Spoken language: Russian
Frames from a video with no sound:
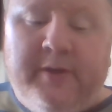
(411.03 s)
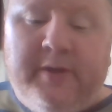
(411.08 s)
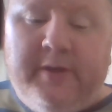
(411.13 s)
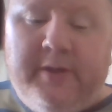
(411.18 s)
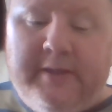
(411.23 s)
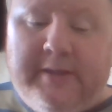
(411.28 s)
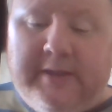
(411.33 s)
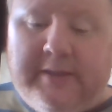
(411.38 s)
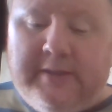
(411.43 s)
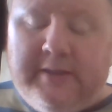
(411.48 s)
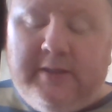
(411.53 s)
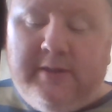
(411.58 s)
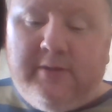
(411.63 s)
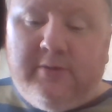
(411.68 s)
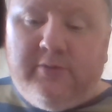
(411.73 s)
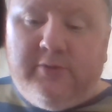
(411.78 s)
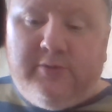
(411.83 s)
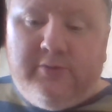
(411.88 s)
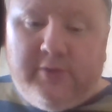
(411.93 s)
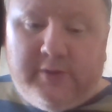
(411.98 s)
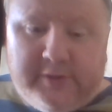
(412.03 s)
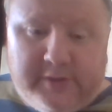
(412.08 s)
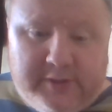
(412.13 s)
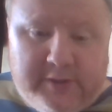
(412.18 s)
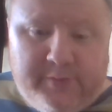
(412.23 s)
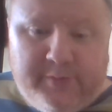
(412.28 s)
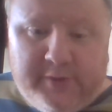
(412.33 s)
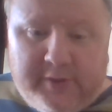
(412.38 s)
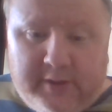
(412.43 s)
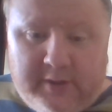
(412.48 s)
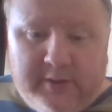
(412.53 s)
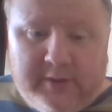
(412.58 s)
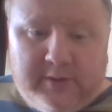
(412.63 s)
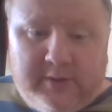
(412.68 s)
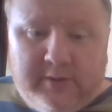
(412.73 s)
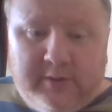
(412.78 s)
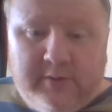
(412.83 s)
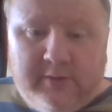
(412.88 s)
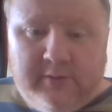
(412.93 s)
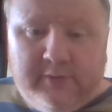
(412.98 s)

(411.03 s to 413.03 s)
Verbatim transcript: и так далее. То есть, ну а зачем это надо?